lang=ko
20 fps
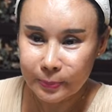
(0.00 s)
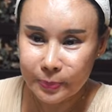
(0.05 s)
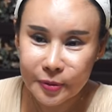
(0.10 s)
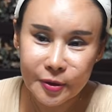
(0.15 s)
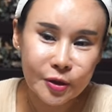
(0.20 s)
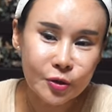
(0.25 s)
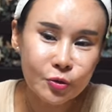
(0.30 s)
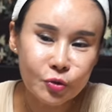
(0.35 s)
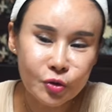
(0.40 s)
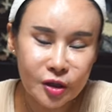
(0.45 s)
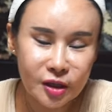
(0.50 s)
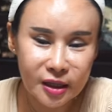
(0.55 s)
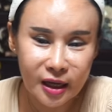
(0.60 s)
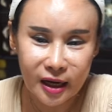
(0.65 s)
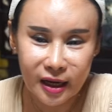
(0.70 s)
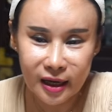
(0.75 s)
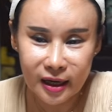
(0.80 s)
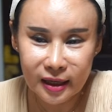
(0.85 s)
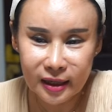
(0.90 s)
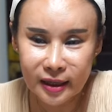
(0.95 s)

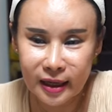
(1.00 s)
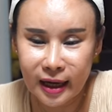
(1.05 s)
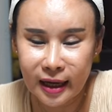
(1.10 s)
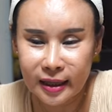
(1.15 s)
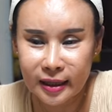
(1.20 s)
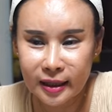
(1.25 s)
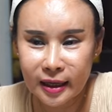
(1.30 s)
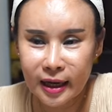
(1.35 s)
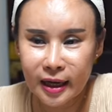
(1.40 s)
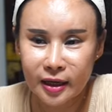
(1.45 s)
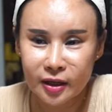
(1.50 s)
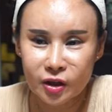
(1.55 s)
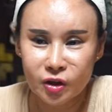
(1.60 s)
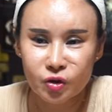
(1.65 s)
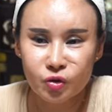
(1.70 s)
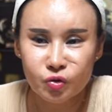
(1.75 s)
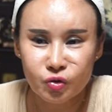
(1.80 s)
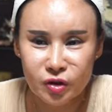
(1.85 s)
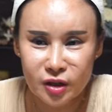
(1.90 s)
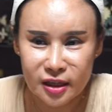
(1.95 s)
비운이다라는 게 아니라
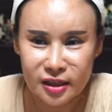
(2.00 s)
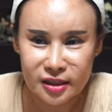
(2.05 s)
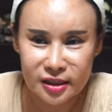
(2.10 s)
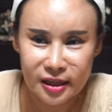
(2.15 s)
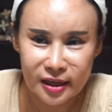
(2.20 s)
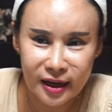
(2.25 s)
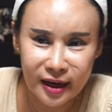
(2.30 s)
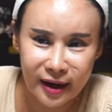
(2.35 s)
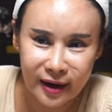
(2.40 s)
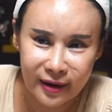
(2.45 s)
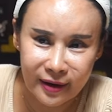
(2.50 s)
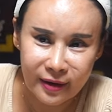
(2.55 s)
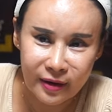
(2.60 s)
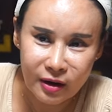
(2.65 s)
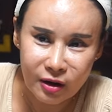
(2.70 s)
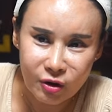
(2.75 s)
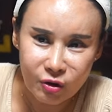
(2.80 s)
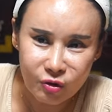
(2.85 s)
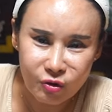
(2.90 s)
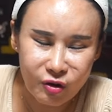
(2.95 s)
기운 자체가
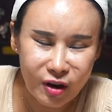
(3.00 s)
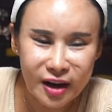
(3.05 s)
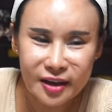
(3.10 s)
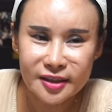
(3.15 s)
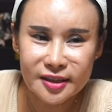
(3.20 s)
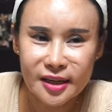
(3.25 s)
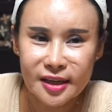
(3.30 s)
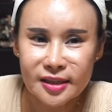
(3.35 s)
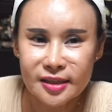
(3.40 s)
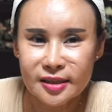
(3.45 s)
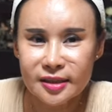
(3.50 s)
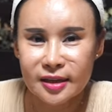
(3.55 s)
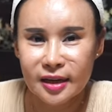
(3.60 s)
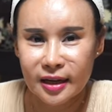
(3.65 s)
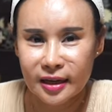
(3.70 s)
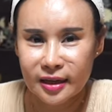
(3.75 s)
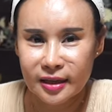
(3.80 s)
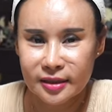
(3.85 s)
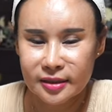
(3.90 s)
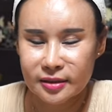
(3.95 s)
꽉 차지는
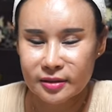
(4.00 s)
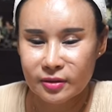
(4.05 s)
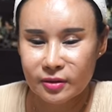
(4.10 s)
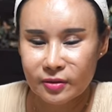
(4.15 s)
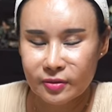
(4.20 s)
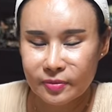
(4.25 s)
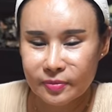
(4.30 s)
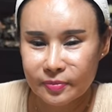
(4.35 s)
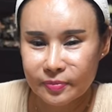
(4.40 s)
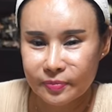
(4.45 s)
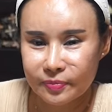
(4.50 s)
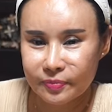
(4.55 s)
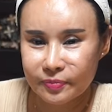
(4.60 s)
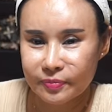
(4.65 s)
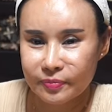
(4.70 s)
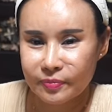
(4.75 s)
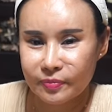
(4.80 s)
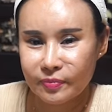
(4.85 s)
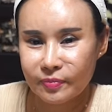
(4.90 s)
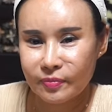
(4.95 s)
않았어.
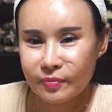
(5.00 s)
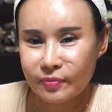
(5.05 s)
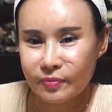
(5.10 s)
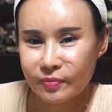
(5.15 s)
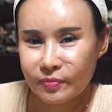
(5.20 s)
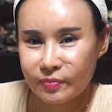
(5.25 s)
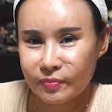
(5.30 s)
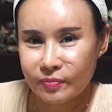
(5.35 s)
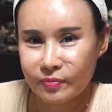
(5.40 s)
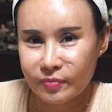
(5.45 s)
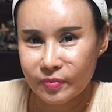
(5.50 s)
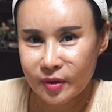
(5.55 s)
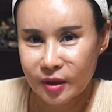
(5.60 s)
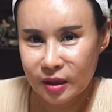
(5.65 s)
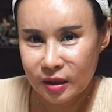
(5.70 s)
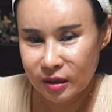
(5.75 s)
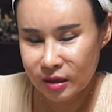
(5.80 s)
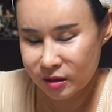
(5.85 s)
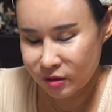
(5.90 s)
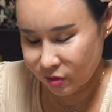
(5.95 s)
음,
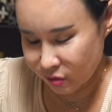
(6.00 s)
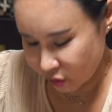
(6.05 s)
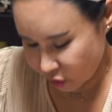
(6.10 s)
그래서